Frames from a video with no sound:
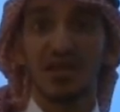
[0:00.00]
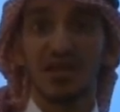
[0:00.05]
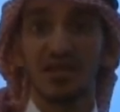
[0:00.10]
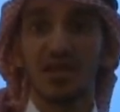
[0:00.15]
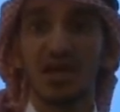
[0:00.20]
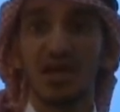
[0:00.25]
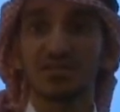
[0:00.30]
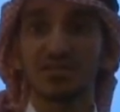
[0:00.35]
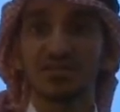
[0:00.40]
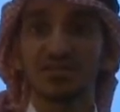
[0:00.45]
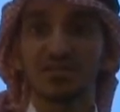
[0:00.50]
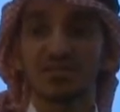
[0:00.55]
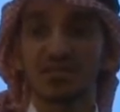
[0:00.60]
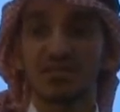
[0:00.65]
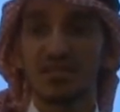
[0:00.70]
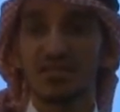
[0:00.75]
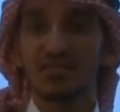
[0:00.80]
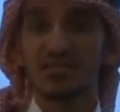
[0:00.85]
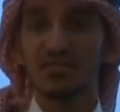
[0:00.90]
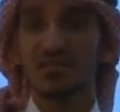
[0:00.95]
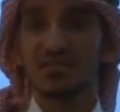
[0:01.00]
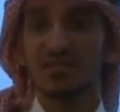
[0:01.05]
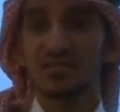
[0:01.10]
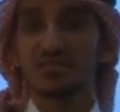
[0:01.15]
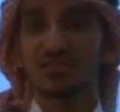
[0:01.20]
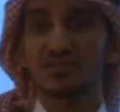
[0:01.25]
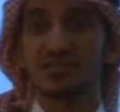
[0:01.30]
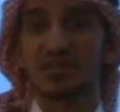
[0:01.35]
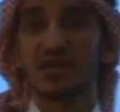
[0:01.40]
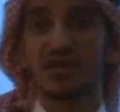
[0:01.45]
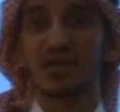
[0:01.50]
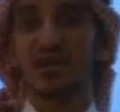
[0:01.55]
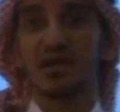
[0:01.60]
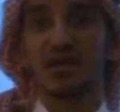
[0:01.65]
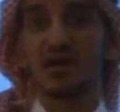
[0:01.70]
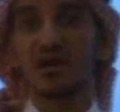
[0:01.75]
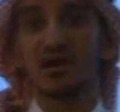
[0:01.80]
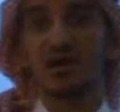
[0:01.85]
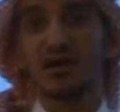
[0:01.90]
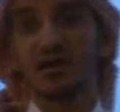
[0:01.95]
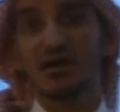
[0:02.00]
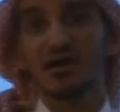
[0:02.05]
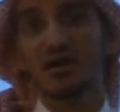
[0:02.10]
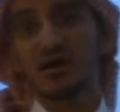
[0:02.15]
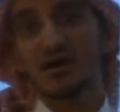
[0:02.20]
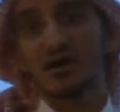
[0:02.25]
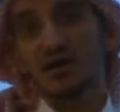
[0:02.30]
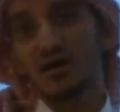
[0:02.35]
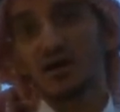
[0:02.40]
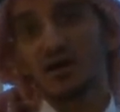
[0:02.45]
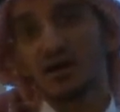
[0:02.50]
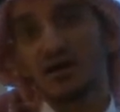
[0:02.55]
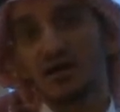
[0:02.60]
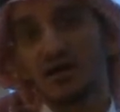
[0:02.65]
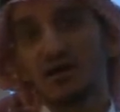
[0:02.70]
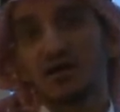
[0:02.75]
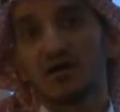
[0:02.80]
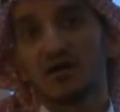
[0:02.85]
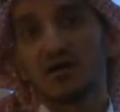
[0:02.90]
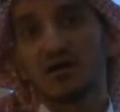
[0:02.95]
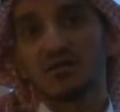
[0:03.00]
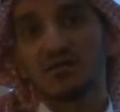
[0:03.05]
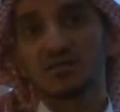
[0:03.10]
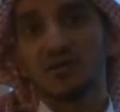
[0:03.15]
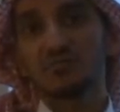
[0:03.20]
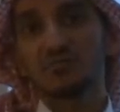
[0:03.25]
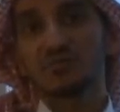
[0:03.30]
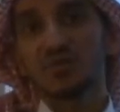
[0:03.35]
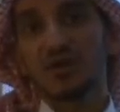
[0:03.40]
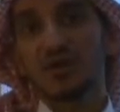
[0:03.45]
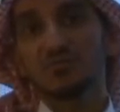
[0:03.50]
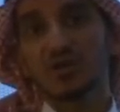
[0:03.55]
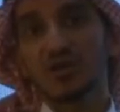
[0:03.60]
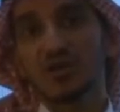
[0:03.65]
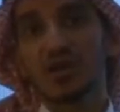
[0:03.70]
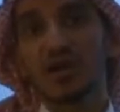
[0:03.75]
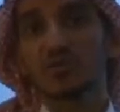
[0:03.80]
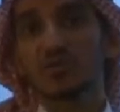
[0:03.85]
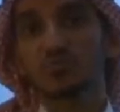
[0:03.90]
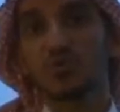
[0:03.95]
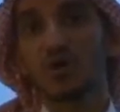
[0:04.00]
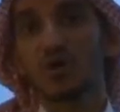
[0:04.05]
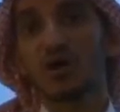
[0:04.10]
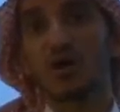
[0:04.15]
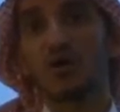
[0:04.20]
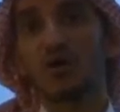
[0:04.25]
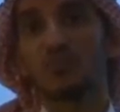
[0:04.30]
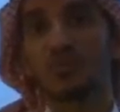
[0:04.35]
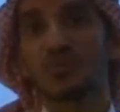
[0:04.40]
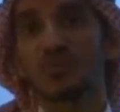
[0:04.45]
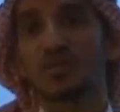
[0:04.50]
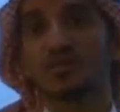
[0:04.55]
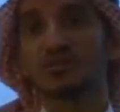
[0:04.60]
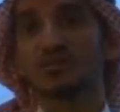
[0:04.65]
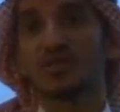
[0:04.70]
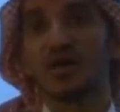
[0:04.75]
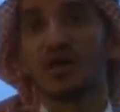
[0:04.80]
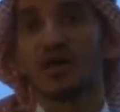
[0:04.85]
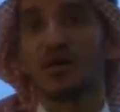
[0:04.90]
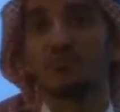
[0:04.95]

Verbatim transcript: لا تستطيع أنك أنت آه، تبدأ بخطوة أو مثلا